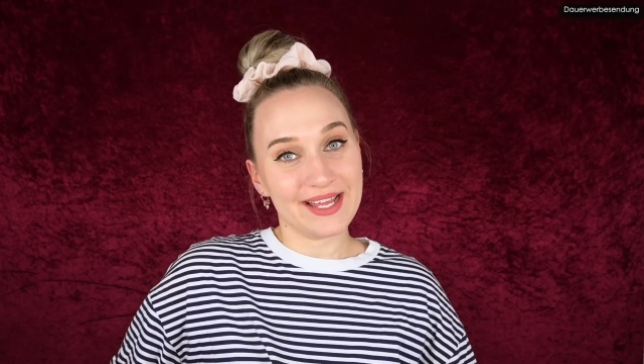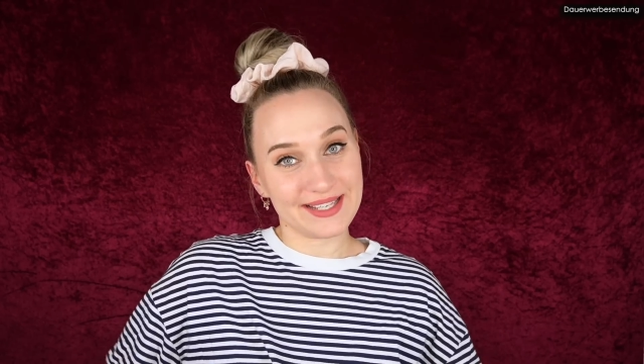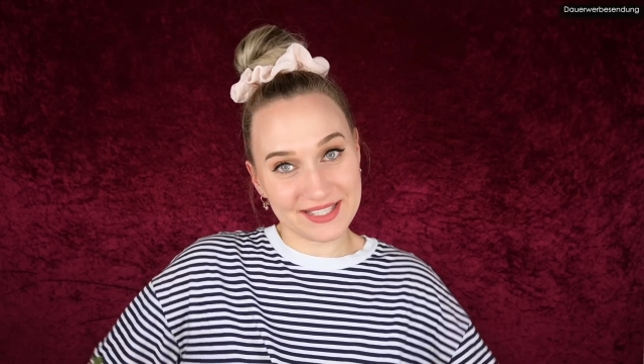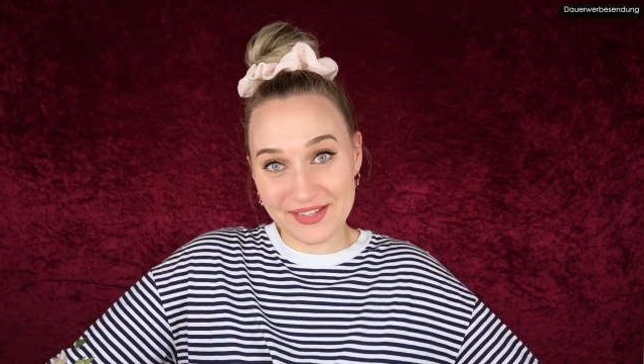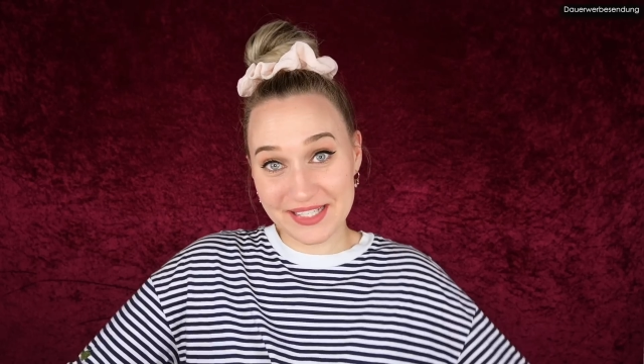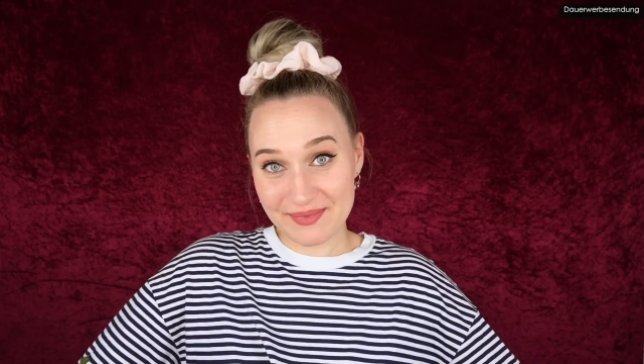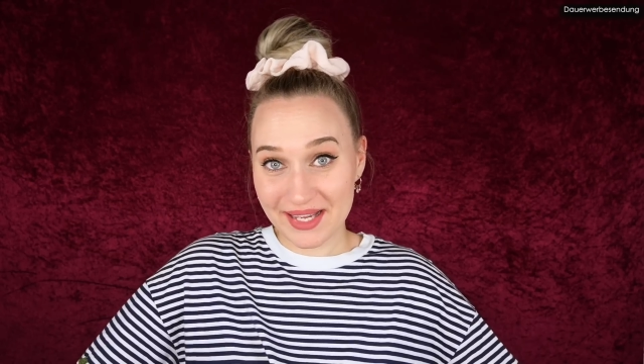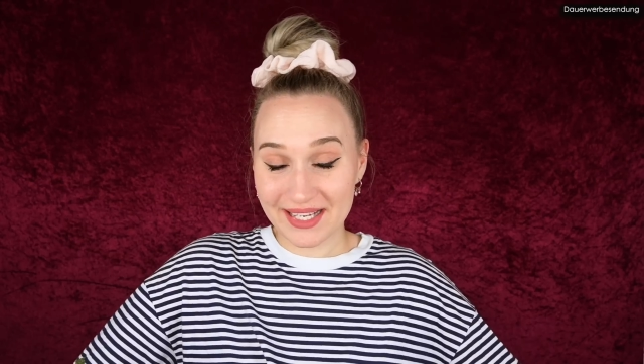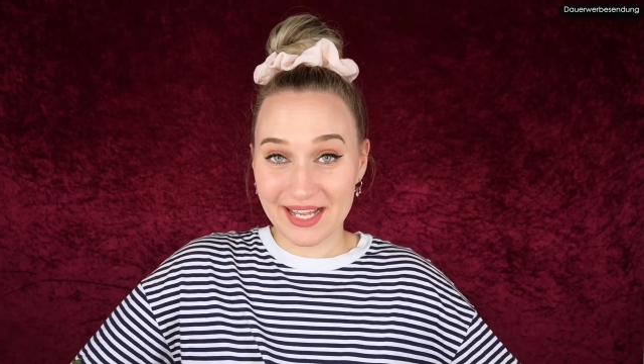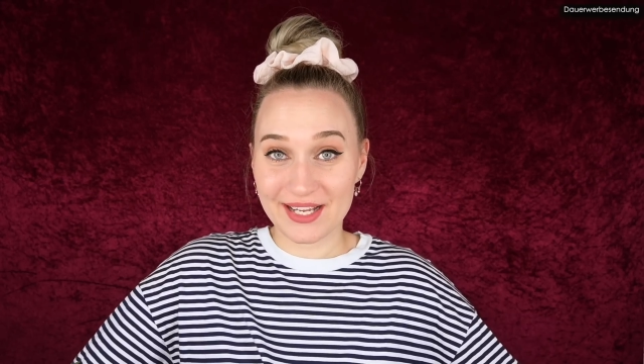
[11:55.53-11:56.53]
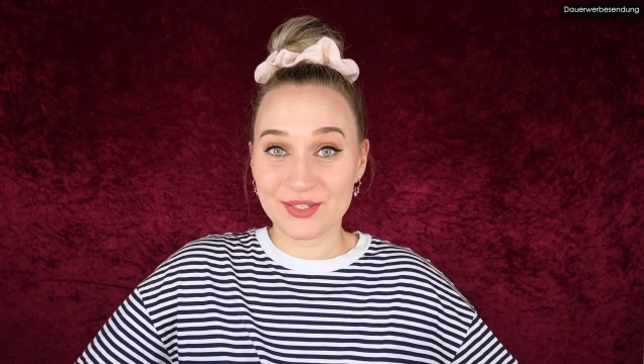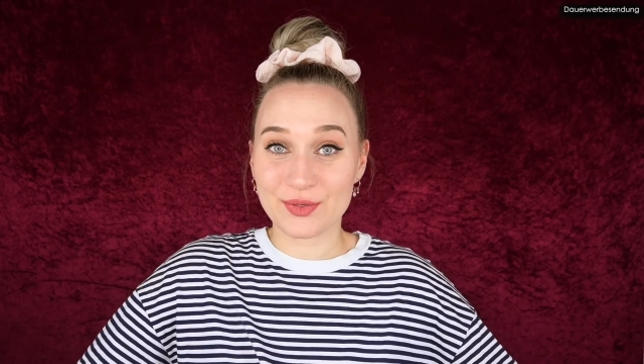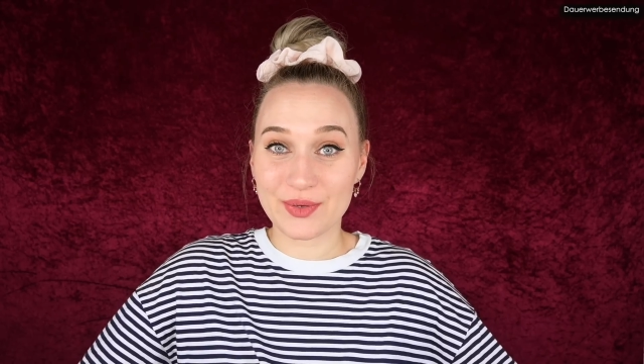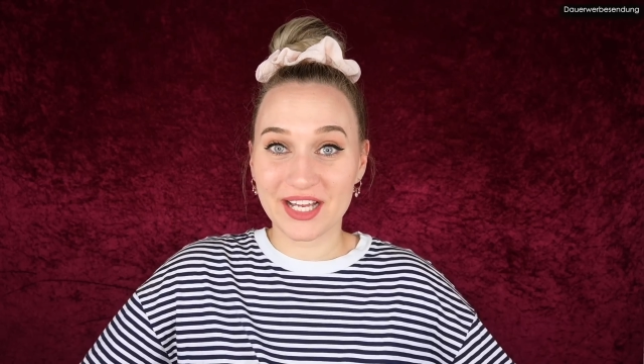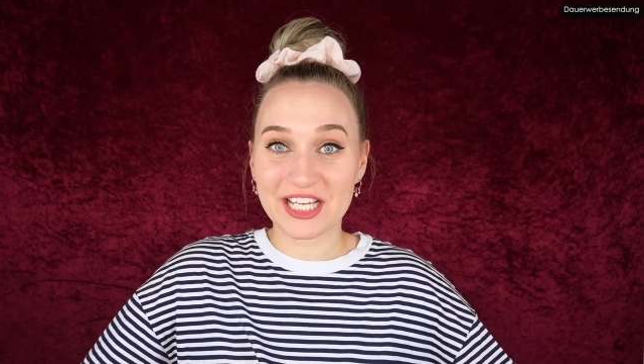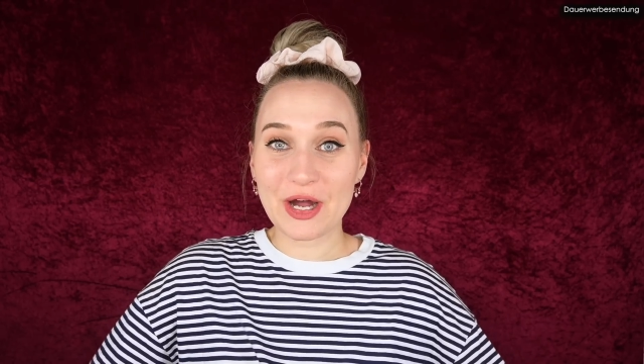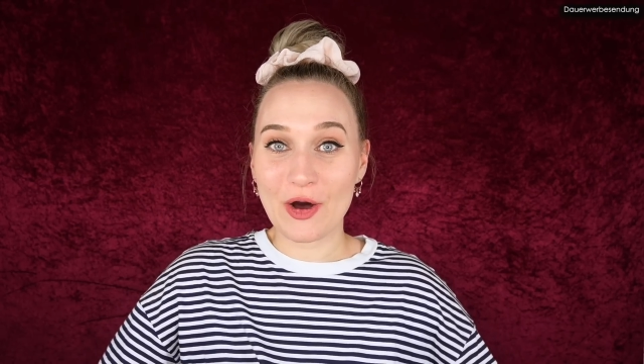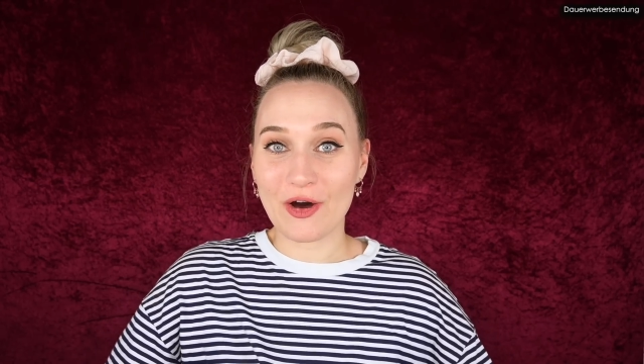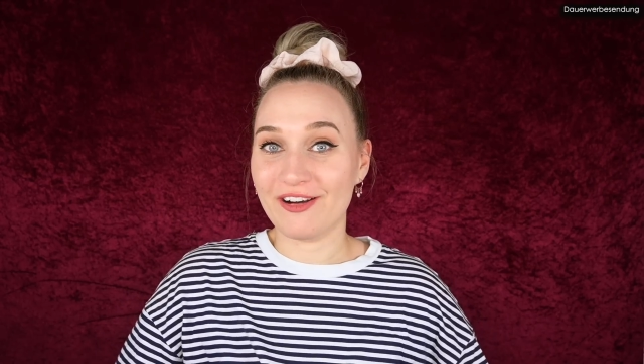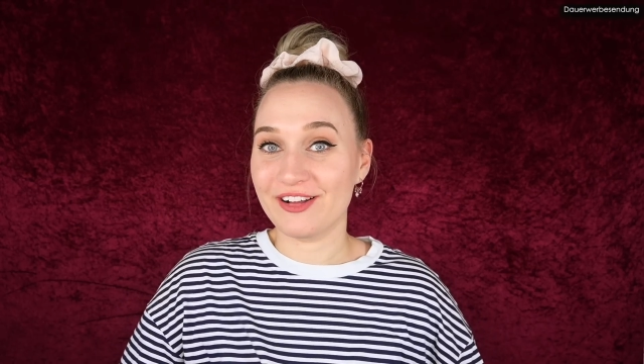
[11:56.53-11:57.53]
Das war jetzt mein kleiner
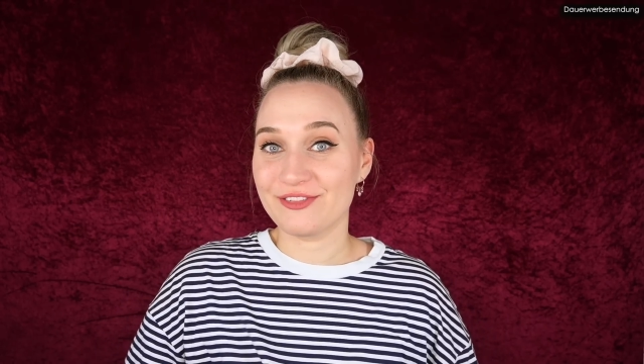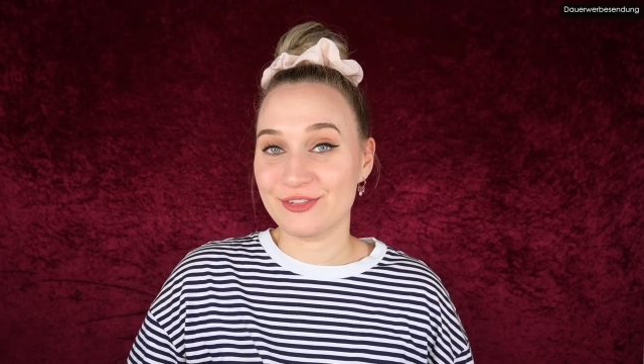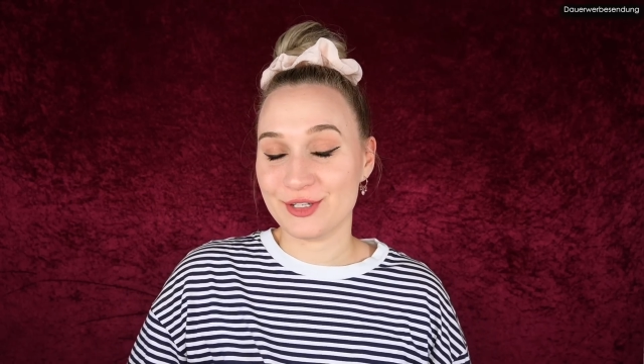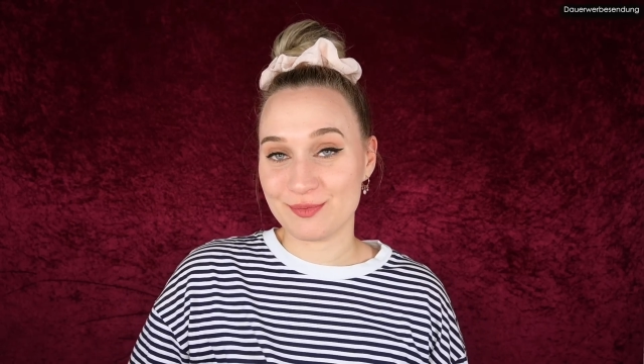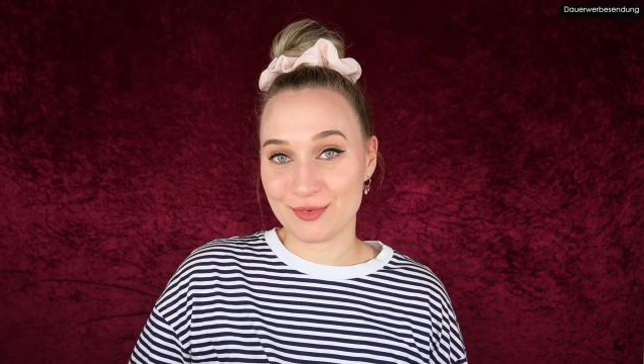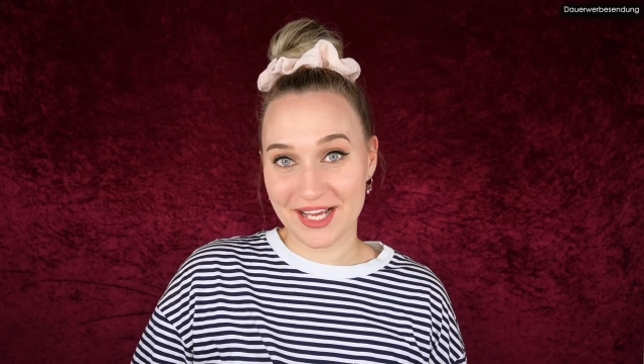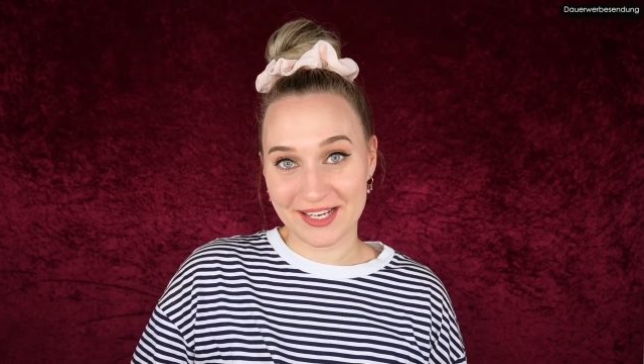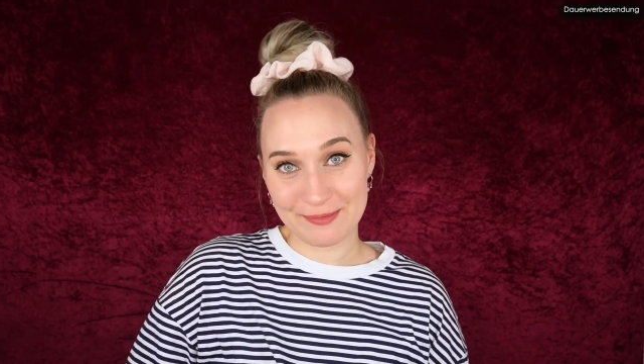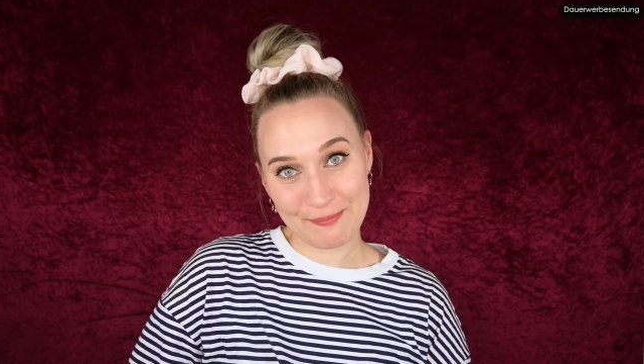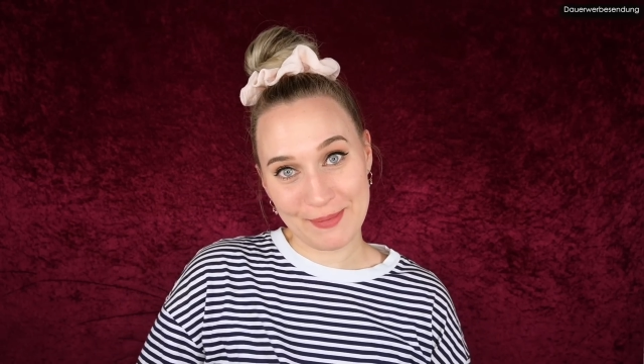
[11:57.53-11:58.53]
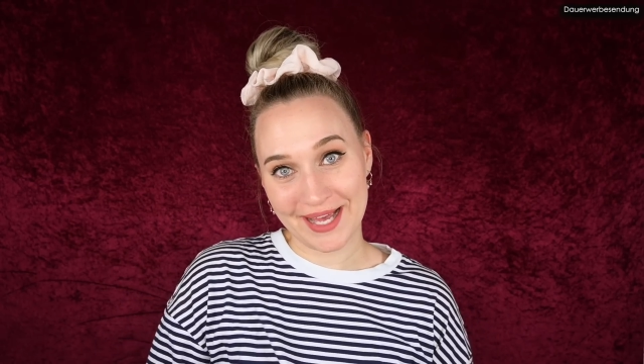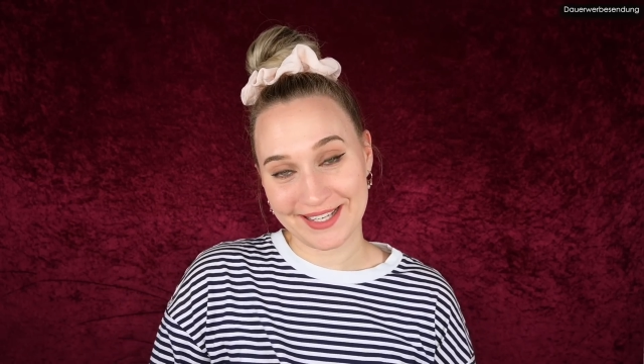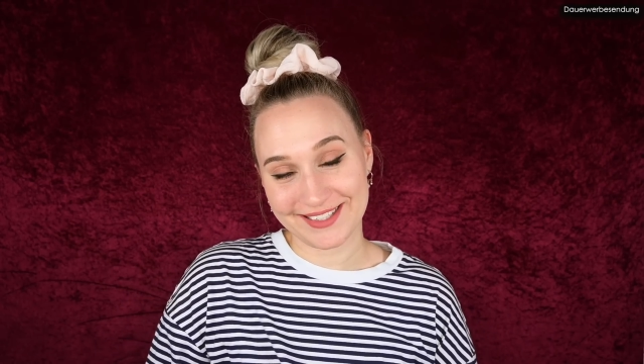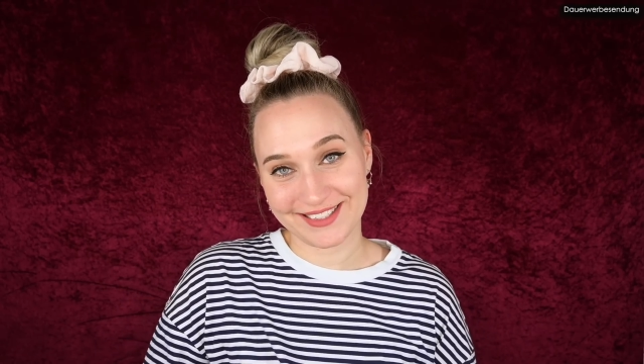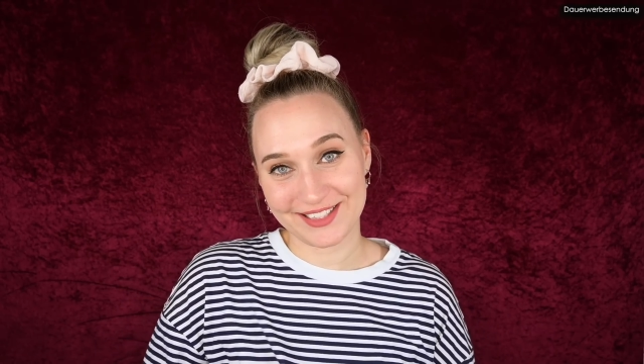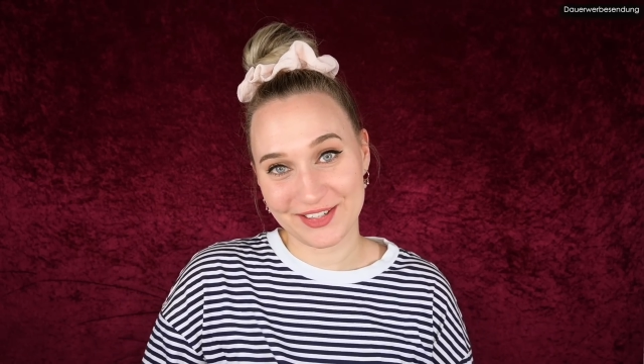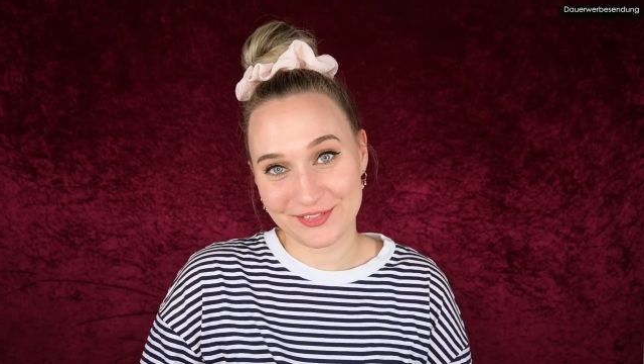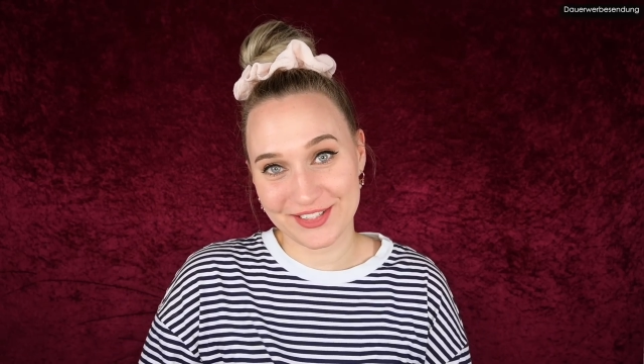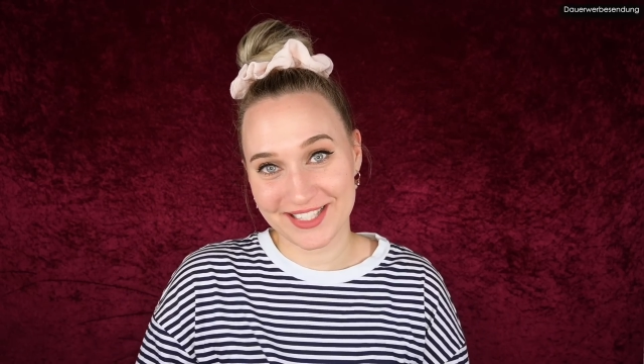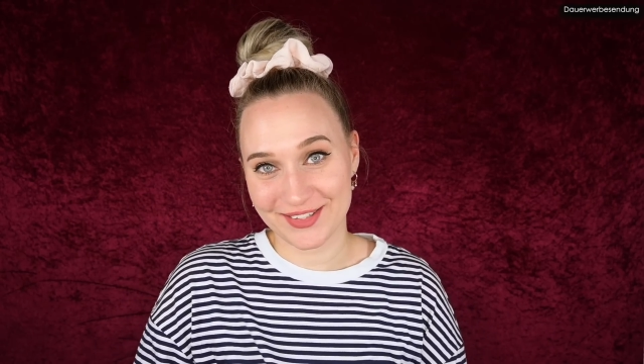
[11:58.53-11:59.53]
Drogerie-Haul für den Monat Mai. Ich
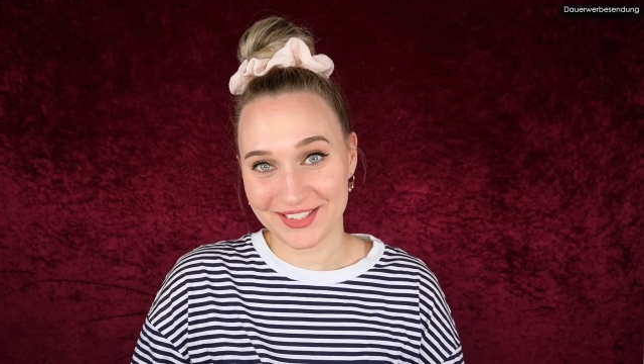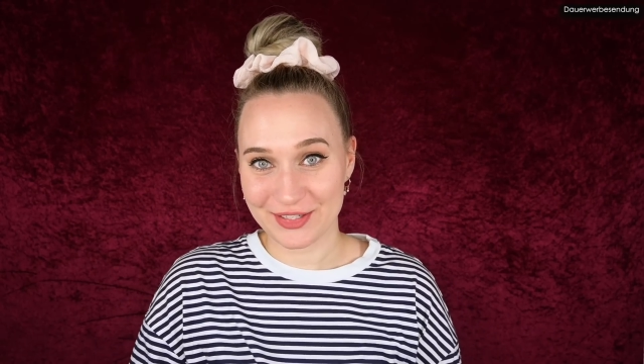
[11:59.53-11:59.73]
hoffe, es hat euch